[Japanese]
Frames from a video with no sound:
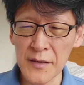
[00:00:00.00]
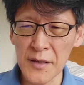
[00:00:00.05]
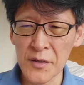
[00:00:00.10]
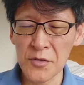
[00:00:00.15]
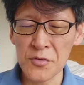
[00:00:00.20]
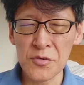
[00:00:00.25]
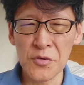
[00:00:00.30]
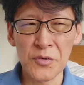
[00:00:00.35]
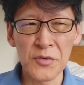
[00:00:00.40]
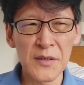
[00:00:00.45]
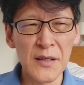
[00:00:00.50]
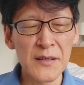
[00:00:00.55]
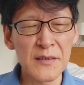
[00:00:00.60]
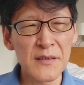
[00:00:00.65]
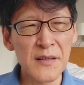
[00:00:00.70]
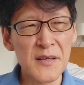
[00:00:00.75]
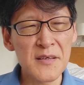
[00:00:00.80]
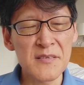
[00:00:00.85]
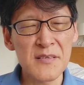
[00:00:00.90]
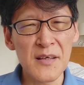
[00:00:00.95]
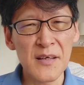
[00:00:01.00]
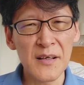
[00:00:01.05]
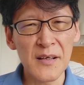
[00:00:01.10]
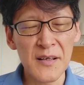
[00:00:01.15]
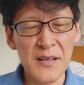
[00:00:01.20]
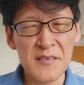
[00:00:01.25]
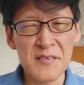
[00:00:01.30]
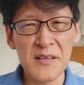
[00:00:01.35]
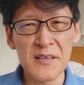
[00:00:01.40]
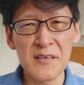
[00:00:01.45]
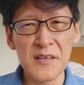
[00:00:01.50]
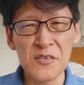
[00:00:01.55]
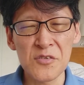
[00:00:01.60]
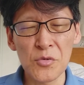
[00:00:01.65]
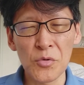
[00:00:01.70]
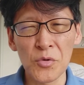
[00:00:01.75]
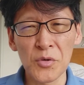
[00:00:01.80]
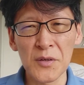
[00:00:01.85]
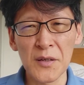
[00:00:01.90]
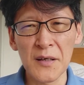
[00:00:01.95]
例のその団体戦がね、先日
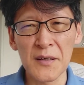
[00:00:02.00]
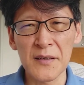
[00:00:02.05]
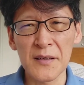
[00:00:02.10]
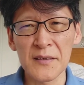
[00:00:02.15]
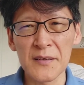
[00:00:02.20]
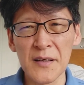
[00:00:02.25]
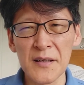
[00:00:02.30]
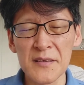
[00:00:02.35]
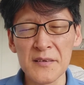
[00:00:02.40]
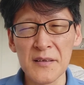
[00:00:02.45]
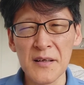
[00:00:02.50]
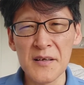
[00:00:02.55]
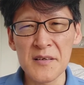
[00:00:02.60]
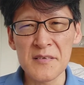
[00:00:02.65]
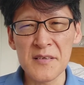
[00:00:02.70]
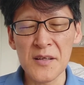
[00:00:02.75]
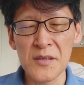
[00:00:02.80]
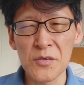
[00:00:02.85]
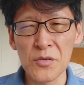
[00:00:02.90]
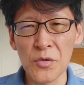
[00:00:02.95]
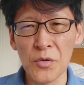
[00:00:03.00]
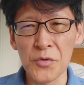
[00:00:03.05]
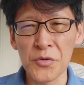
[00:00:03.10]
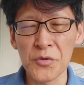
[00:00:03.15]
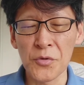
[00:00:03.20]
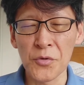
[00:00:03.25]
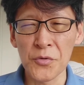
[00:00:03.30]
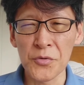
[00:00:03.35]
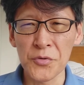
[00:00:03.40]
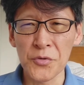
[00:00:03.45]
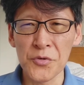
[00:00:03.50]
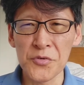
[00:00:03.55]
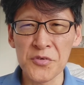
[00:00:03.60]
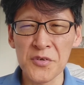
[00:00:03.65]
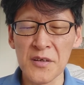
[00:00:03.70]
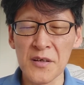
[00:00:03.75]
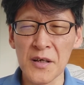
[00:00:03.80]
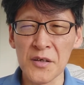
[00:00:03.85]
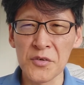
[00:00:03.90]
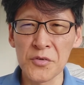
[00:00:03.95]
行われた団体戦の表彰
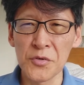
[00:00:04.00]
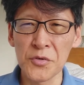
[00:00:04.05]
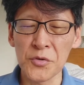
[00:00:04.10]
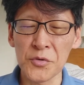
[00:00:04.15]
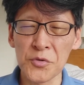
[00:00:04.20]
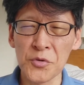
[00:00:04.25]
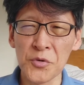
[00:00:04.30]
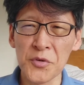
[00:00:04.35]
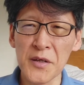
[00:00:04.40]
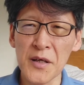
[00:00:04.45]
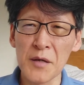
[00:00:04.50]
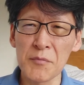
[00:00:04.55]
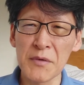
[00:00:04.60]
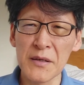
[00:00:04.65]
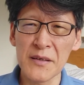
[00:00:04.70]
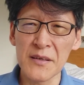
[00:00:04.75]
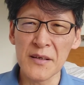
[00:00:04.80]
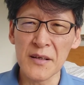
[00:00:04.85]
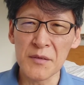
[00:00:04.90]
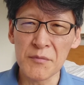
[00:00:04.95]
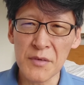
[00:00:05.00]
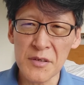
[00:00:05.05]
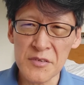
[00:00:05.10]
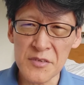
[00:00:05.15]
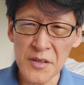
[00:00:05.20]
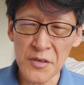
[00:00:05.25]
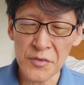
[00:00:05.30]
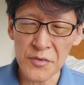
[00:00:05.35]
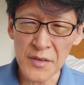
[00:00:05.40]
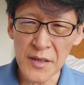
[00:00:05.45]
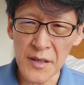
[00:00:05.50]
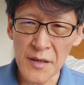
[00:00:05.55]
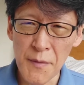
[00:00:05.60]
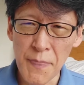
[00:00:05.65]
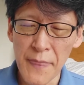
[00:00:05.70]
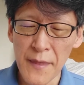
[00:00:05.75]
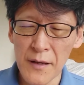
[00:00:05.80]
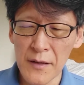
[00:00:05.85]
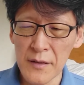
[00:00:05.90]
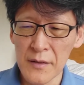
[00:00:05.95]
式が急遽取りやめになりましたよね。